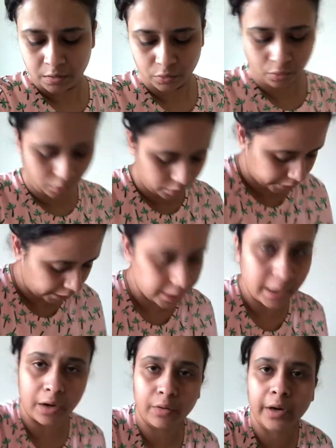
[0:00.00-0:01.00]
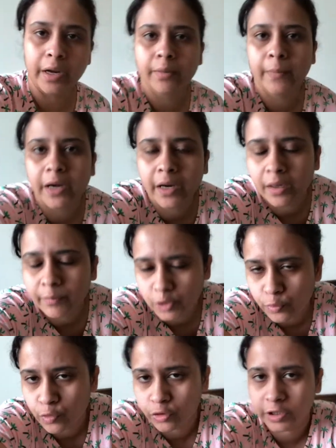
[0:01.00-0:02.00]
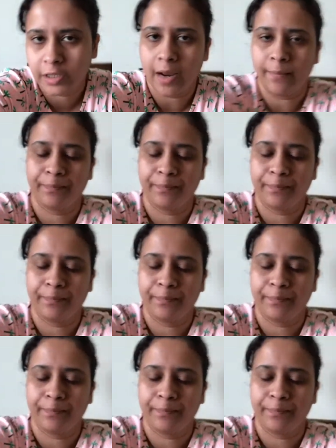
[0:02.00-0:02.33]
তো সেই কারণে মানে একটু বসলাম